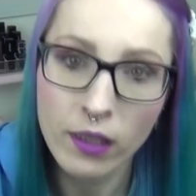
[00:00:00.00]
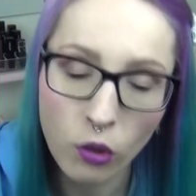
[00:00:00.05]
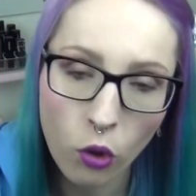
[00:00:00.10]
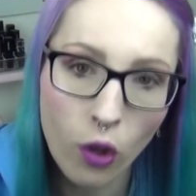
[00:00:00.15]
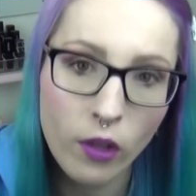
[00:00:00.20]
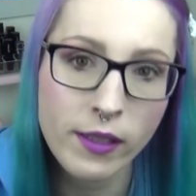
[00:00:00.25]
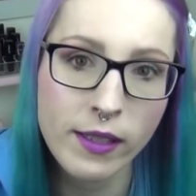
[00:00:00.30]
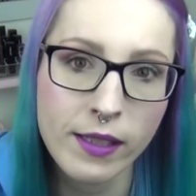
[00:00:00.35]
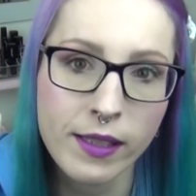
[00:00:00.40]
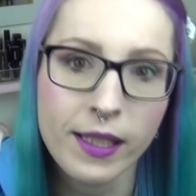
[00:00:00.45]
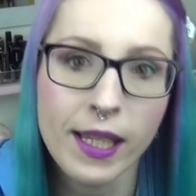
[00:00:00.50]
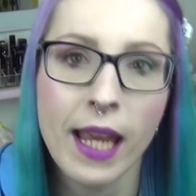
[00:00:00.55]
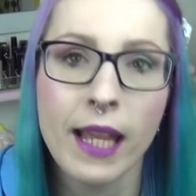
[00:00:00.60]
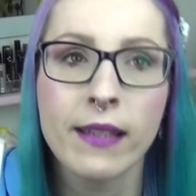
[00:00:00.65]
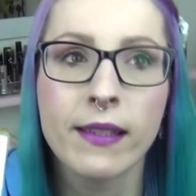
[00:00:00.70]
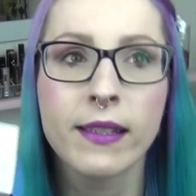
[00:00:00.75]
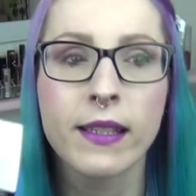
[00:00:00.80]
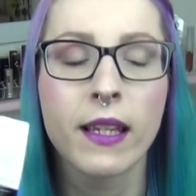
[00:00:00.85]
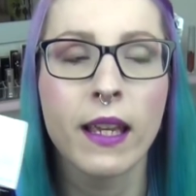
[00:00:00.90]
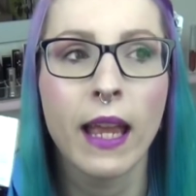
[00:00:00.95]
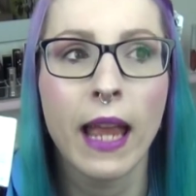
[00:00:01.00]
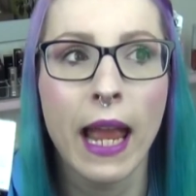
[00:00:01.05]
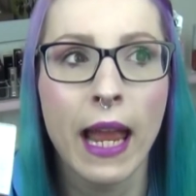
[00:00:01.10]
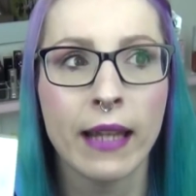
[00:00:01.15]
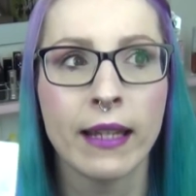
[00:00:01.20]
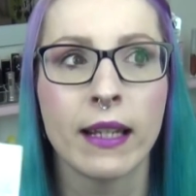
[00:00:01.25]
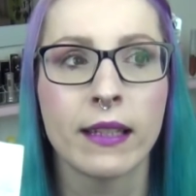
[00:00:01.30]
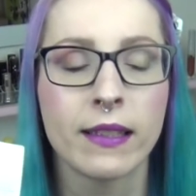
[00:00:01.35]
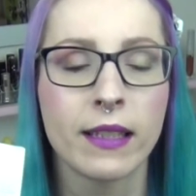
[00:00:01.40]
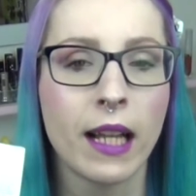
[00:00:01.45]
die Konsistenz
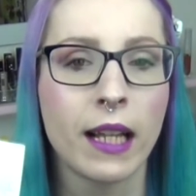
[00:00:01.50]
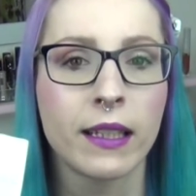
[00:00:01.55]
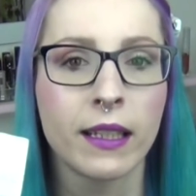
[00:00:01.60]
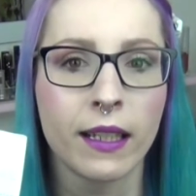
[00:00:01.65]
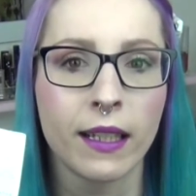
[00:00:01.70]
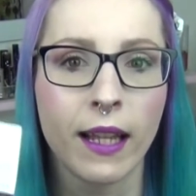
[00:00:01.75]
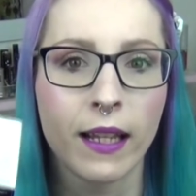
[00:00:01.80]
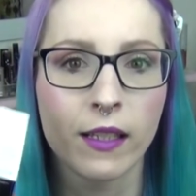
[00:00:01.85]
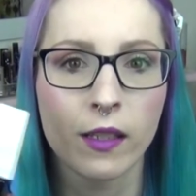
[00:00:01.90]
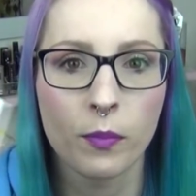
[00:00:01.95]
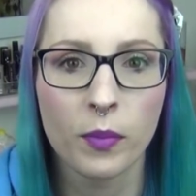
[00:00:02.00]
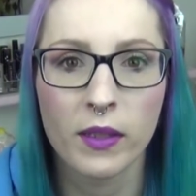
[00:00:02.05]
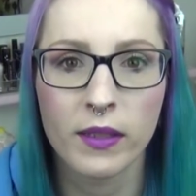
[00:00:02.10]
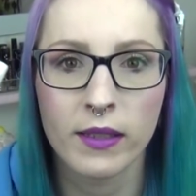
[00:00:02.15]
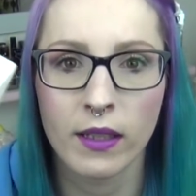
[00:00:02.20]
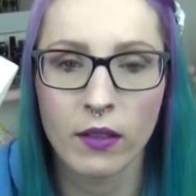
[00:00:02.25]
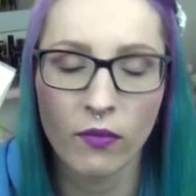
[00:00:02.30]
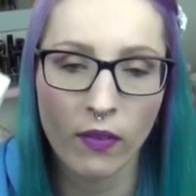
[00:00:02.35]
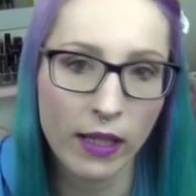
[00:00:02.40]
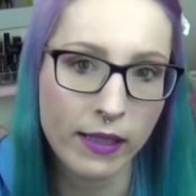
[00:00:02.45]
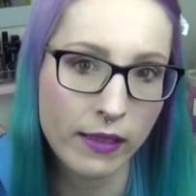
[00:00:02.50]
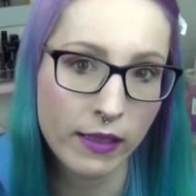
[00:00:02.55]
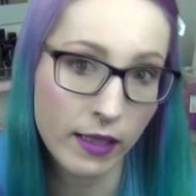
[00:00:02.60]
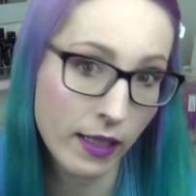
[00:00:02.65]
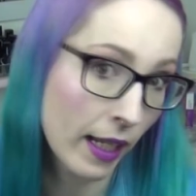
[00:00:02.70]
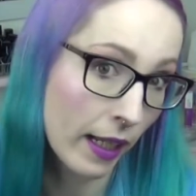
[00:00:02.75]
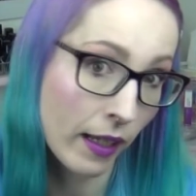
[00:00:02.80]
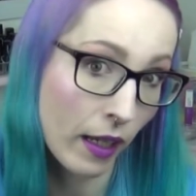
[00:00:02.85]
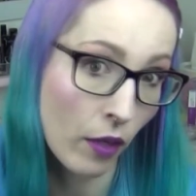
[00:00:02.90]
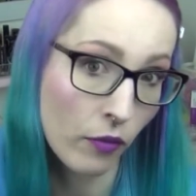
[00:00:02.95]
ändert sie halt ein kleines bisschen, weil sie die
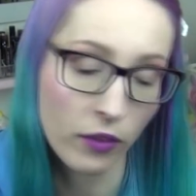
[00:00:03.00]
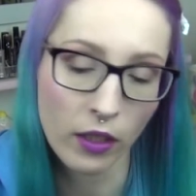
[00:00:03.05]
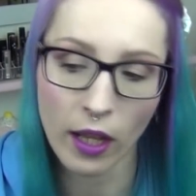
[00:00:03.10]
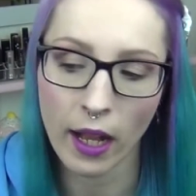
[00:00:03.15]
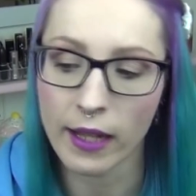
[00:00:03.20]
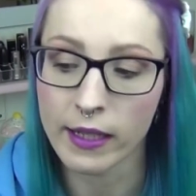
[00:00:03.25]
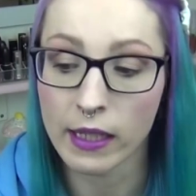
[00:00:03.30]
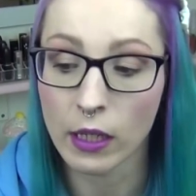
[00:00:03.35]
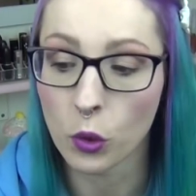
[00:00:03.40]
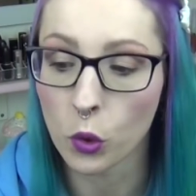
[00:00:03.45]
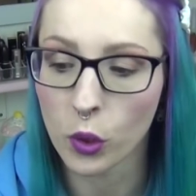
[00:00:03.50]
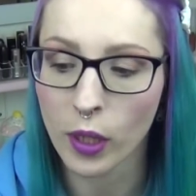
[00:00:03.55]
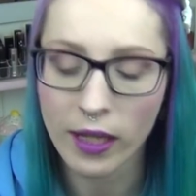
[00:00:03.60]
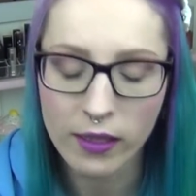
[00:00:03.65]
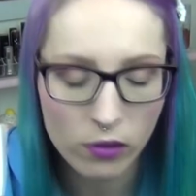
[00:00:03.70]
Deckkraft halt erhöht.